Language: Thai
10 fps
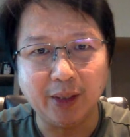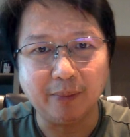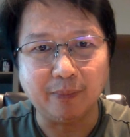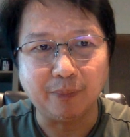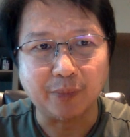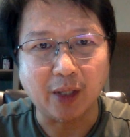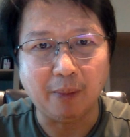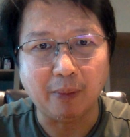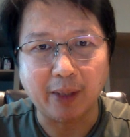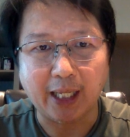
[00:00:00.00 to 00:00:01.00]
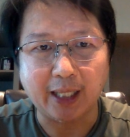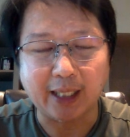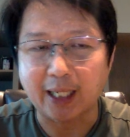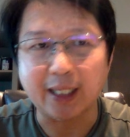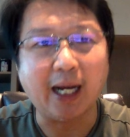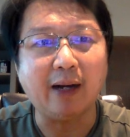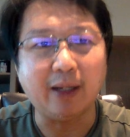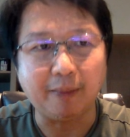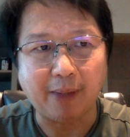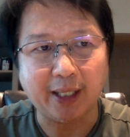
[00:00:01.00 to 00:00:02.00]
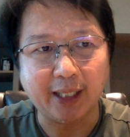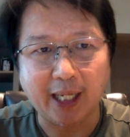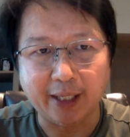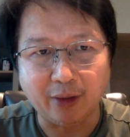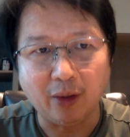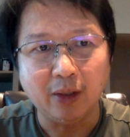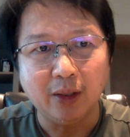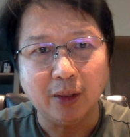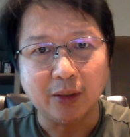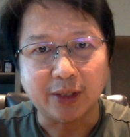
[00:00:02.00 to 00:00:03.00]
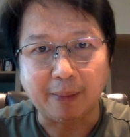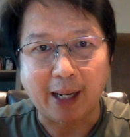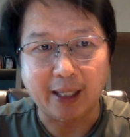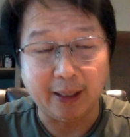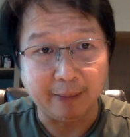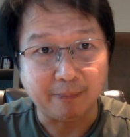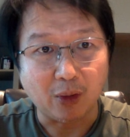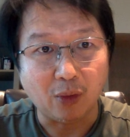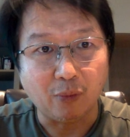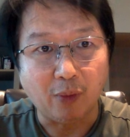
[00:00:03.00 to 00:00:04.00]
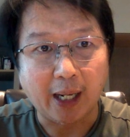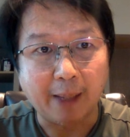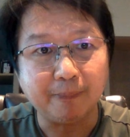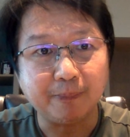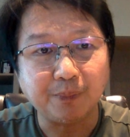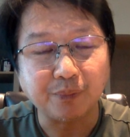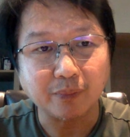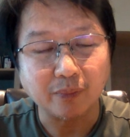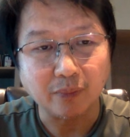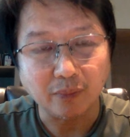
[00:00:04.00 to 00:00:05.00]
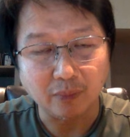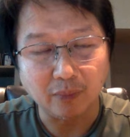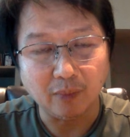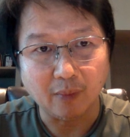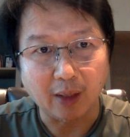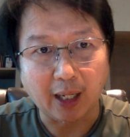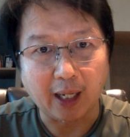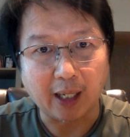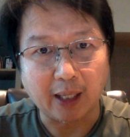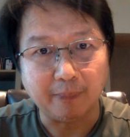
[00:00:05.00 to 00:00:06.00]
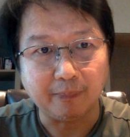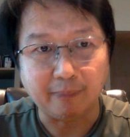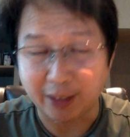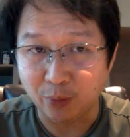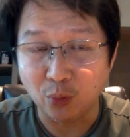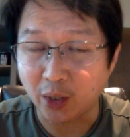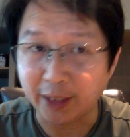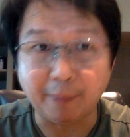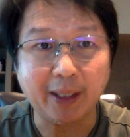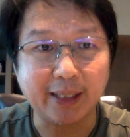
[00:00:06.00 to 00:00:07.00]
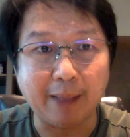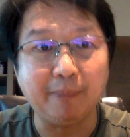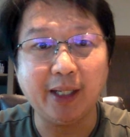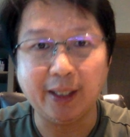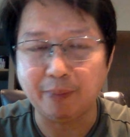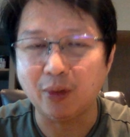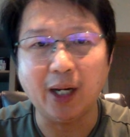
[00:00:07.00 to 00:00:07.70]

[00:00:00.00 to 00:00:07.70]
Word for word: งก็ผมก็นั่งทานข้าวอะไรไปนั่นแหละเนาะสักพักหนึ่งปรากฏว่า อ่า มาดูก็ยังไม่เต็มดีแล้วผมก็